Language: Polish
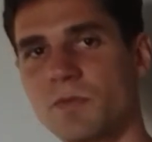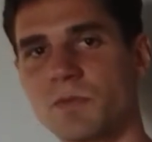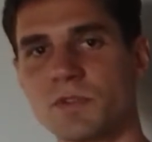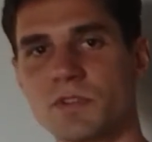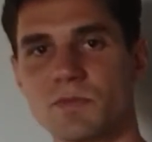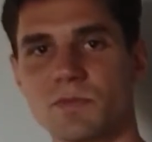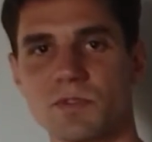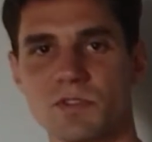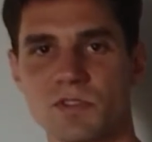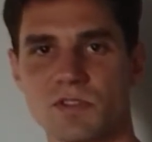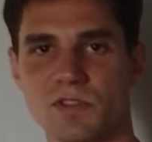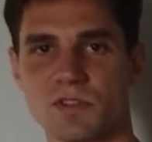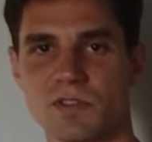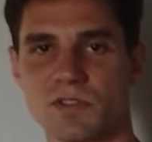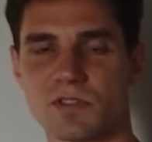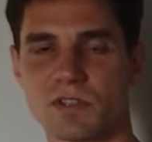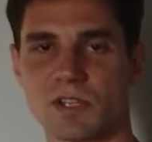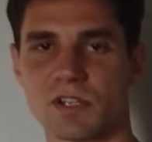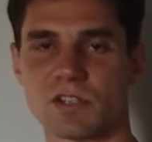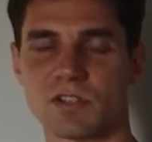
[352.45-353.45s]
być może
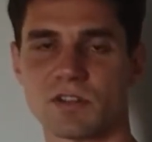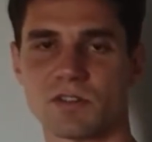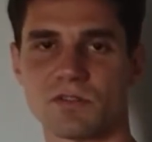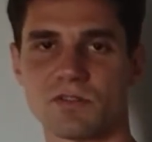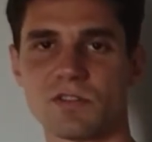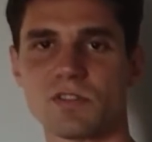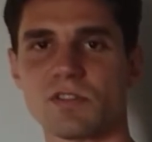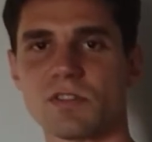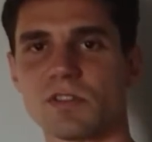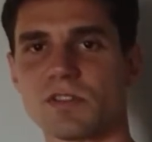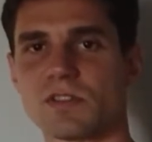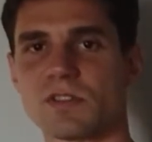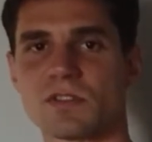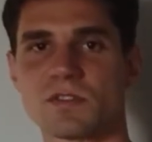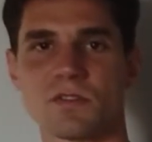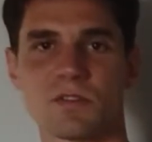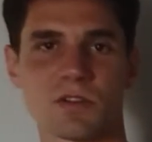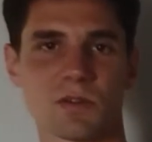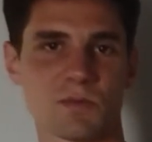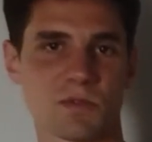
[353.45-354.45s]
z jakichś rodzinnych
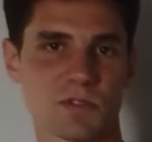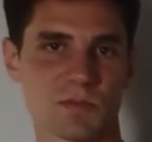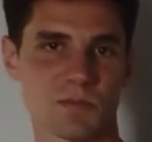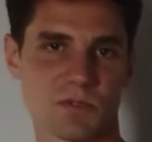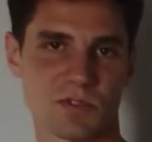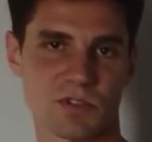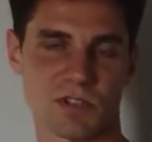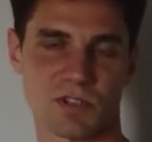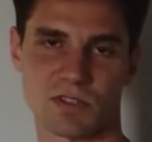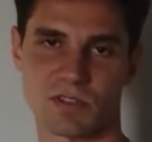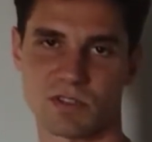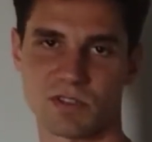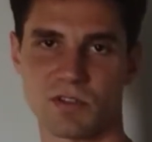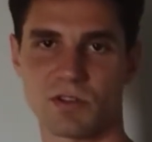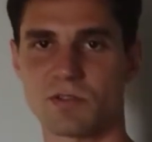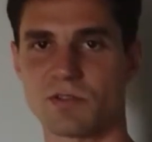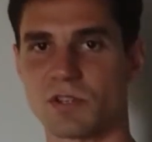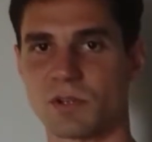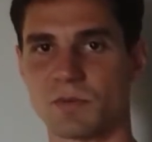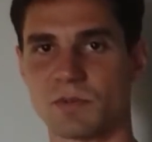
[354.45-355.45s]
historii, być może z
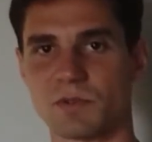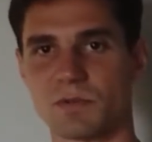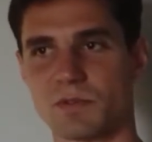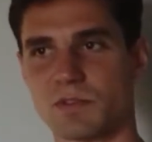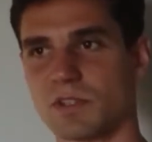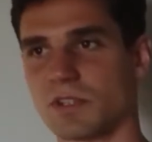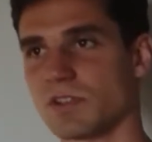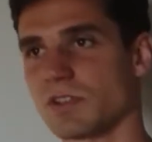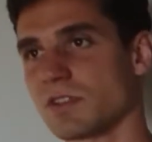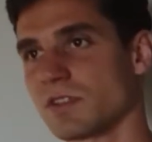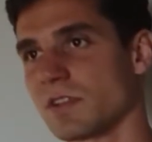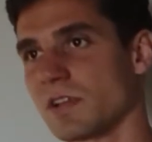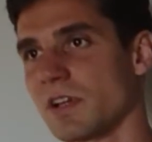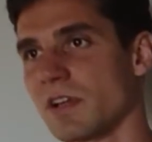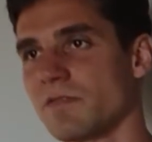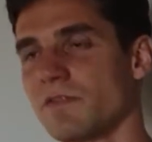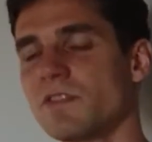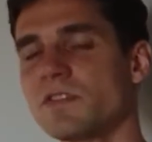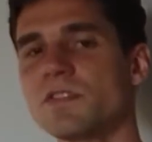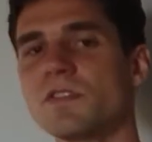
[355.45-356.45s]
książek, być może gdzieś z
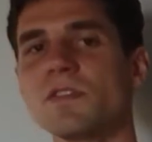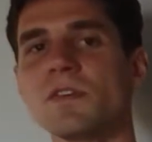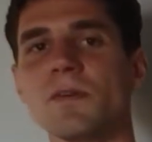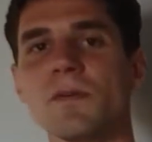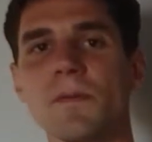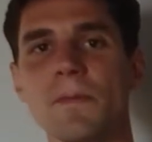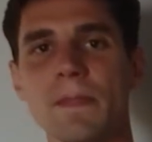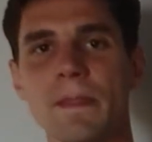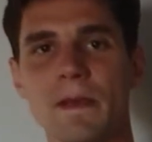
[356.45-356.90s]
telewizji.